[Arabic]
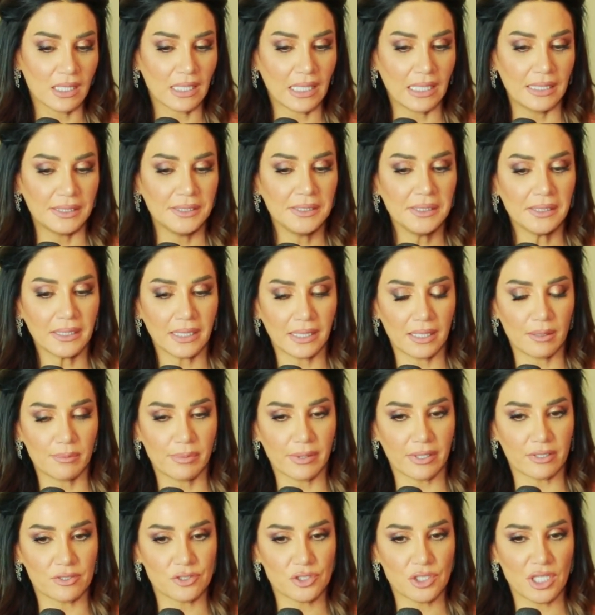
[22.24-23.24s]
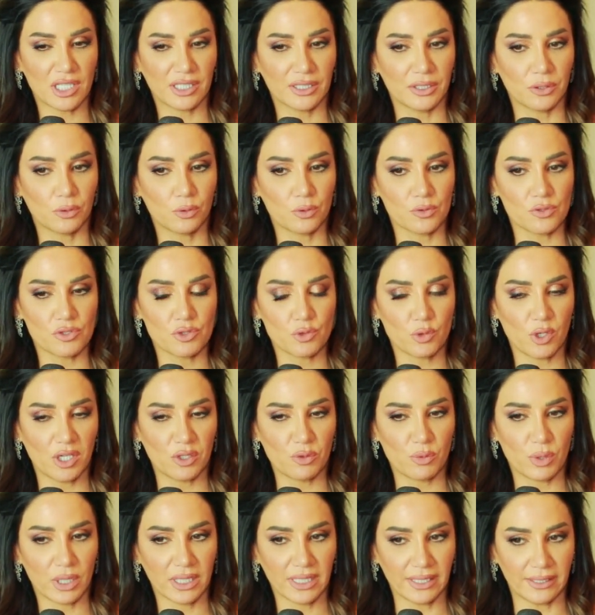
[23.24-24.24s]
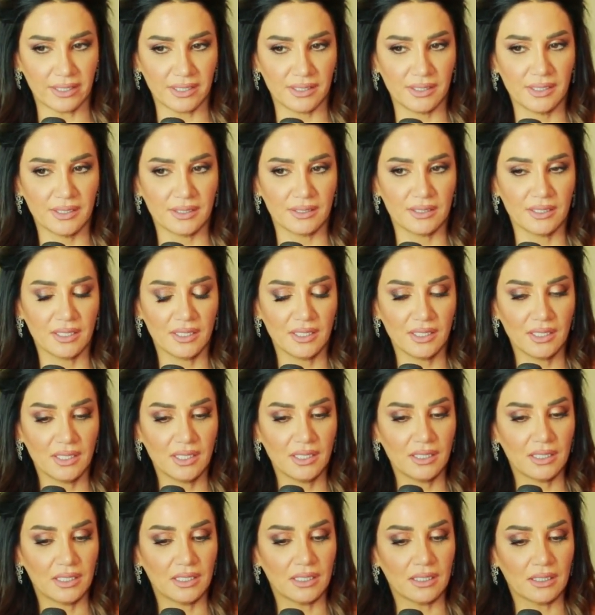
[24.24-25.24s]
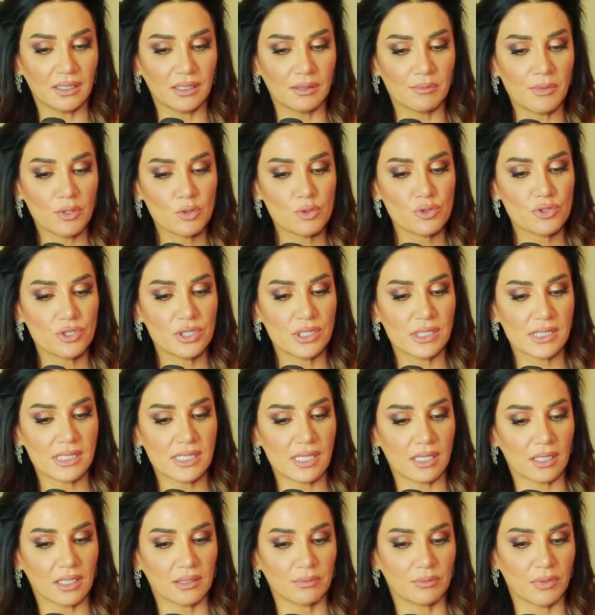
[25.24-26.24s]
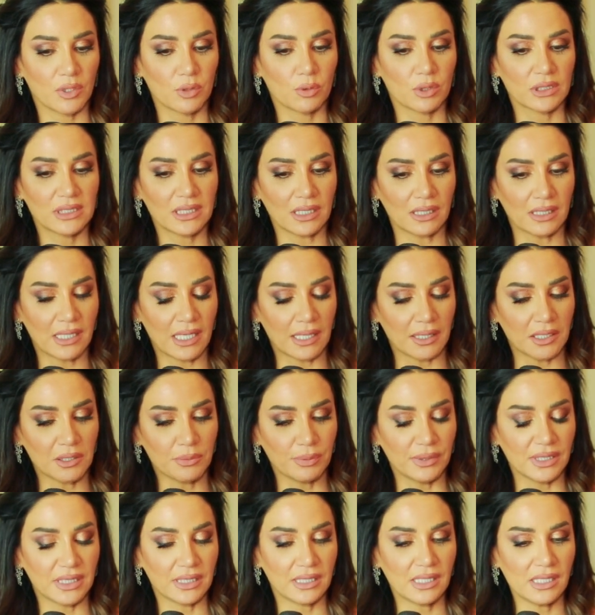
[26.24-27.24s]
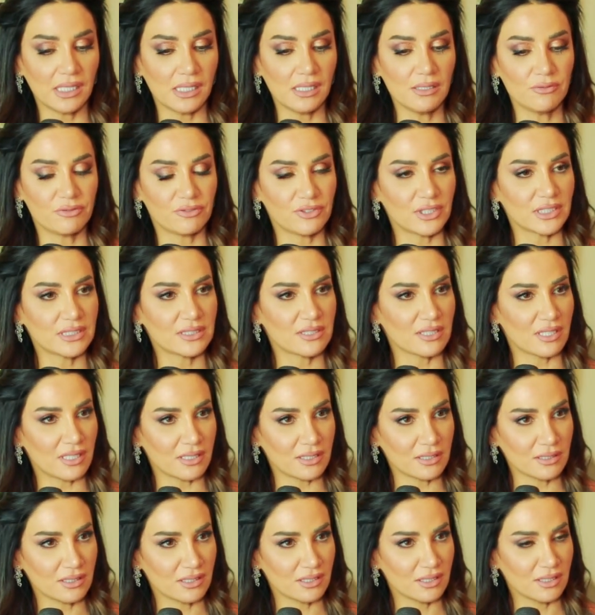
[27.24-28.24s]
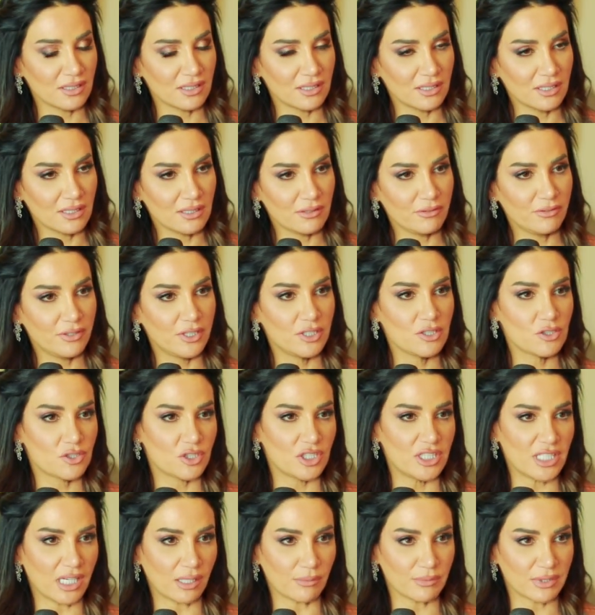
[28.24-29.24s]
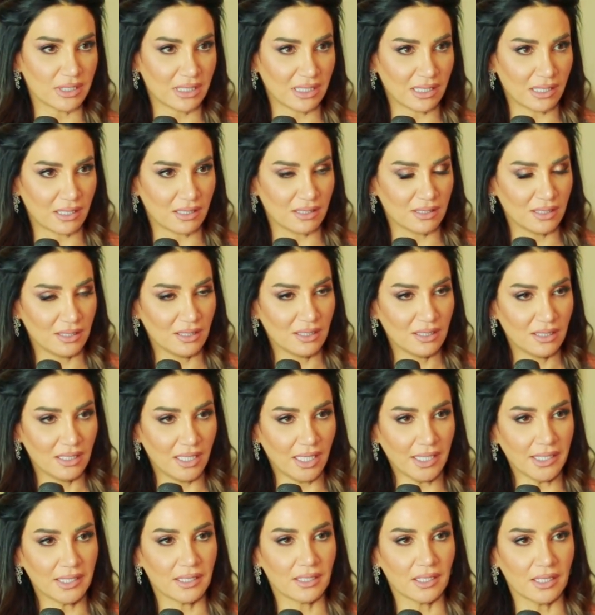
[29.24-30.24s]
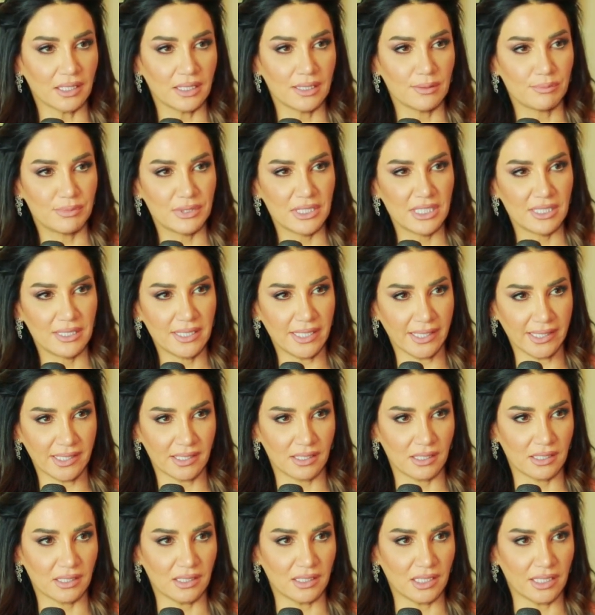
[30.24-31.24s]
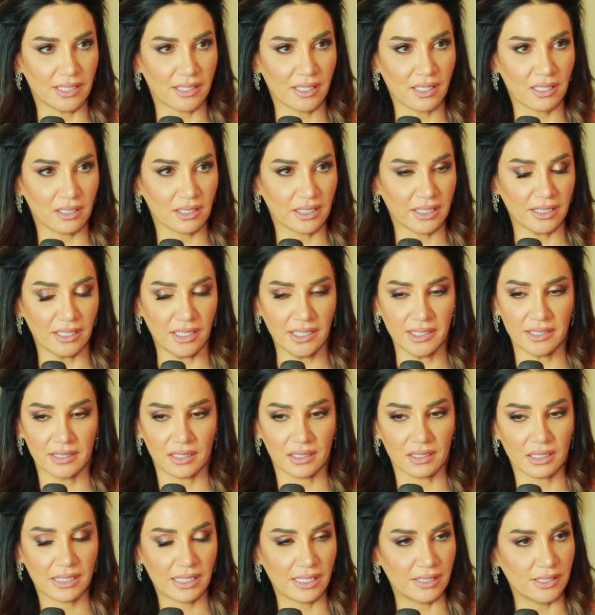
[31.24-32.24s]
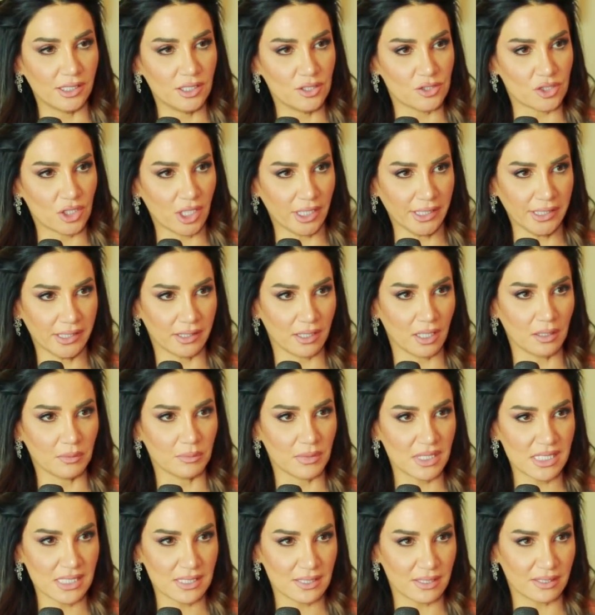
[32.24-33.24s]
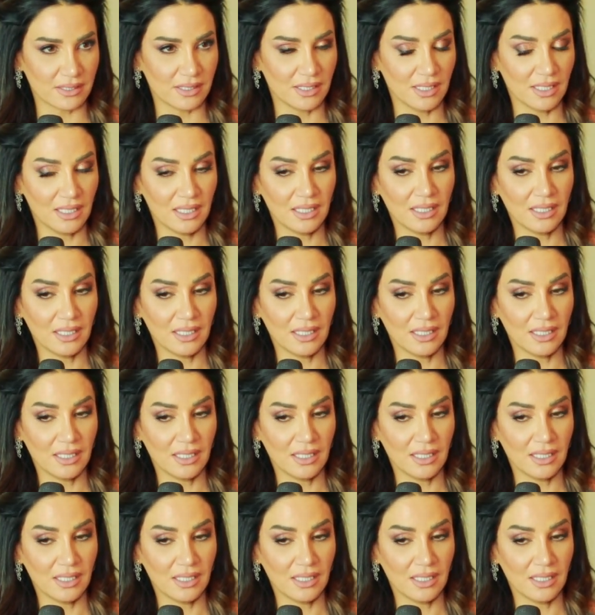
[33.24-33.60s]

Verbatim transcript: خليني اخبرك شغله نكون شوي واقعيين الموجه صارت بالوطن العربي كل فتره في شيء عم بيطلع احيانا لبناني احيانا العراقي احيانا الخليجي احيانا المصري